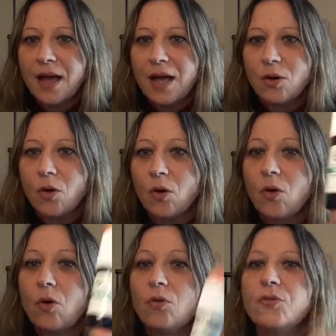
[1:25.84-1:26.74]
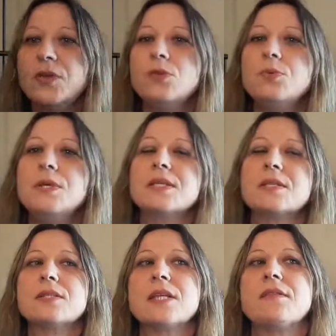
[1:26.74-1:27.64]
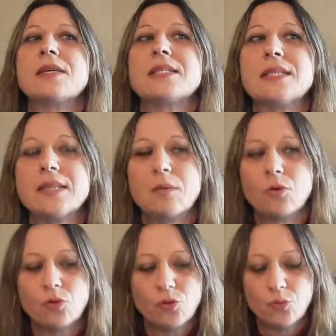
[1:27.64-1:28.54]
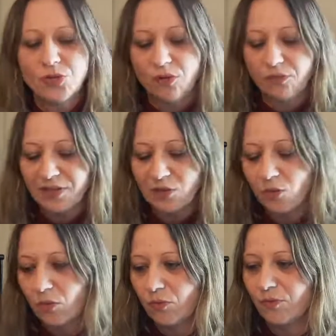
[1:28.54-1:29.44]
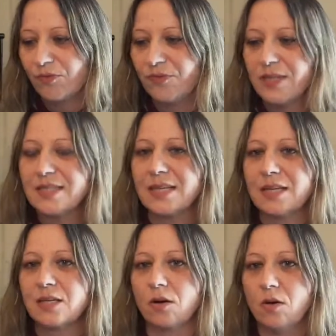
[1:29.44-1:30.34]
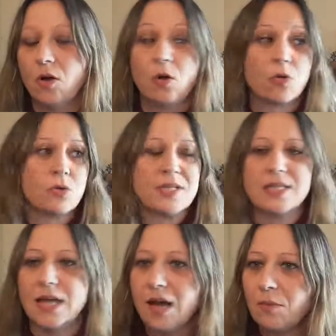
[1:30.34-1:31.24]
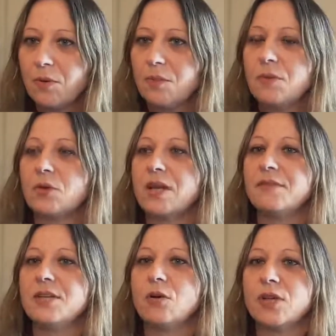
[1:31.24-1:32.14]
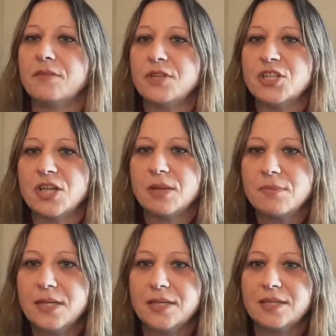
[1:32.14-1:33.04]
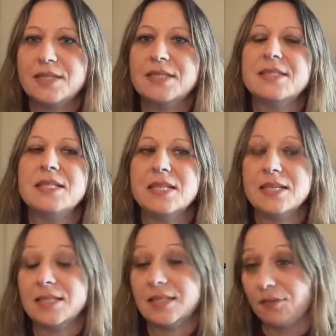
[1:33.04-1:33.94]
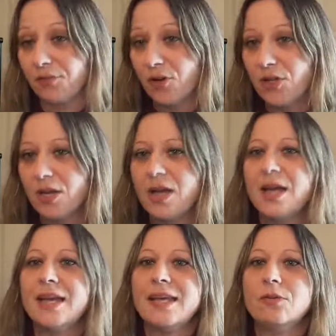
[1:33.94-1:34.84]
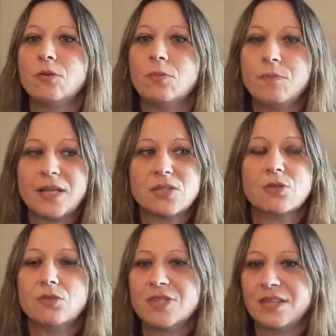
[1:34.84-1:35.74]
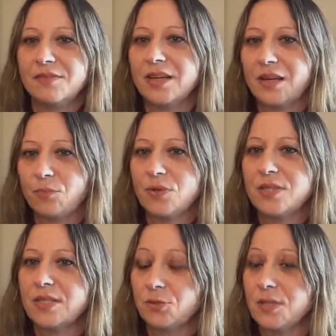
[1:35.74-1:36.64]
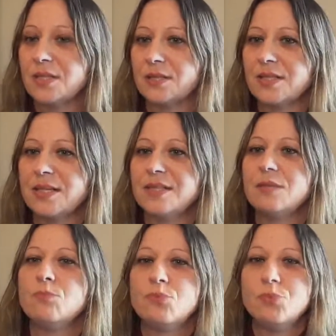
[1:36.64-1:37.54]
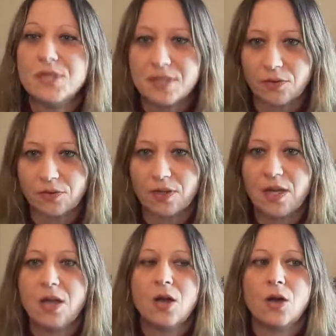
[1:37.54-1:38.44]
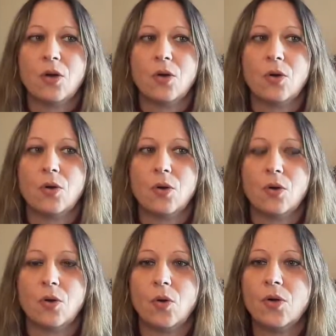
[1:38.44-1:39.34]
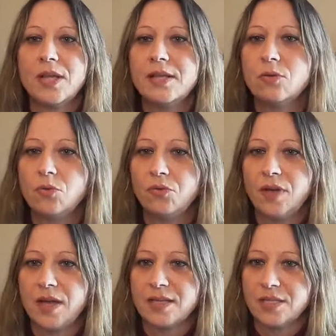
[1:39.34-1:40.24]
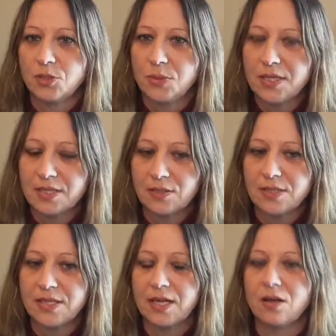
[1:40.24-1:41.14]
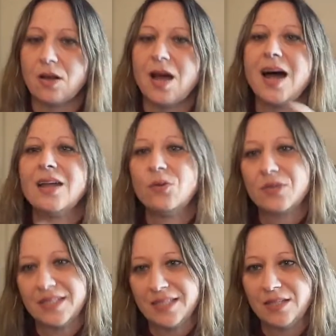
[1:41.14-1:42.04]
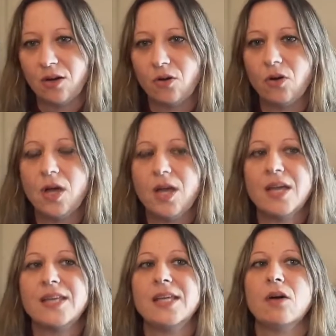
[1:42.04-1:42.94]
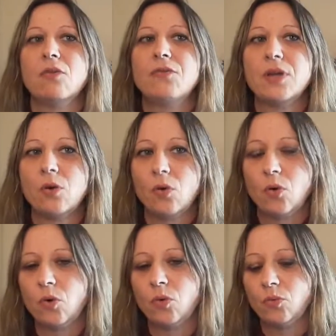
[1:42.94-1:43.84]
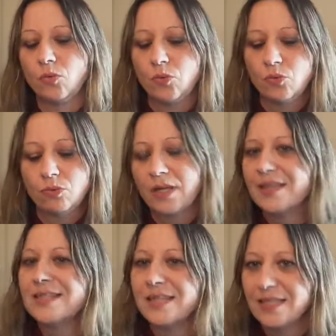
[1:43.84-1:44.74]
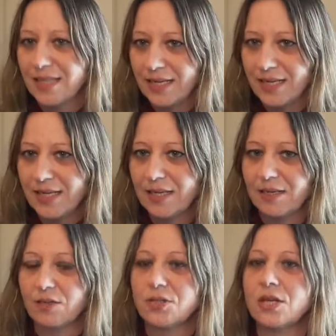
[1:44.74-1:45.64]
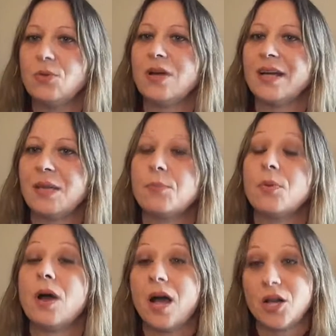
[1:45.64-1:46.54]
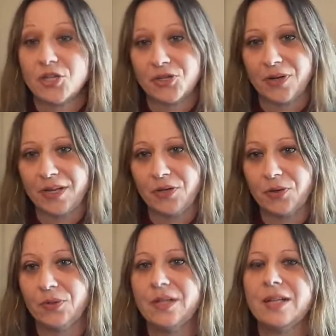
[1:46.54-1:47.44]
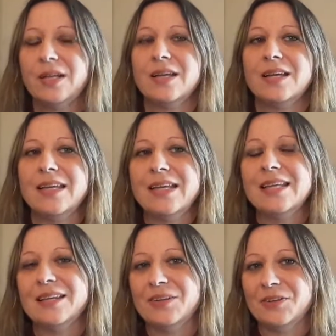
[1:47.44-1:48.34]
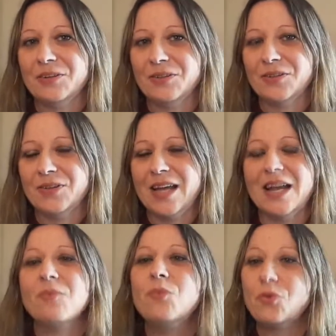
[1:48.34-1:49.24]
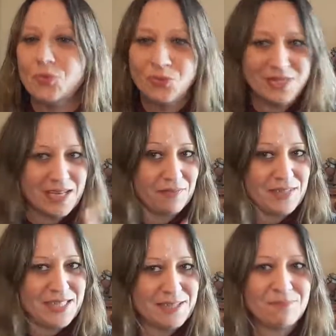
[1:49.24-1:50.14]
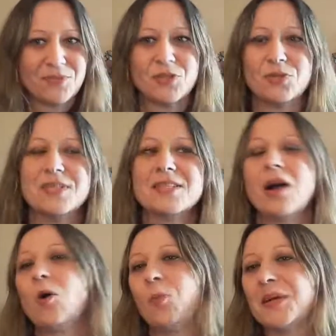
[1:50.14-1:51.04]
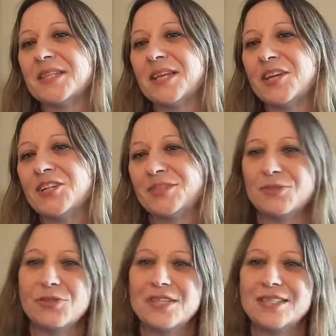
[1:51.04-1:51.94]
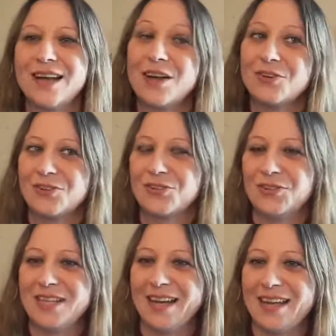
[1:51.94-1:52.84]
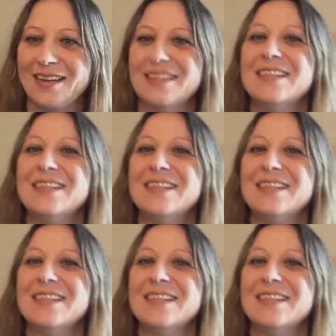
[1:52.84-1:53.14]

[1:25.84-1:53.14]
Alors, on fait de l'huile essentielle avec cet arbre que depuis environ 25 ans. On connaissait l'arbre, mais on n'avait jamais distillé ses feuilles, et donc personne ne savait à quel point cette huile essentielle était puissante. Euh, on a découvert cette huile essentielle en Occident il y a environ une quinzaine d'années, quand il y a eu la grippe H1N1 et euh, elle a beaucoup servi. Je dis ça au passage, je dis ça, je dis rien.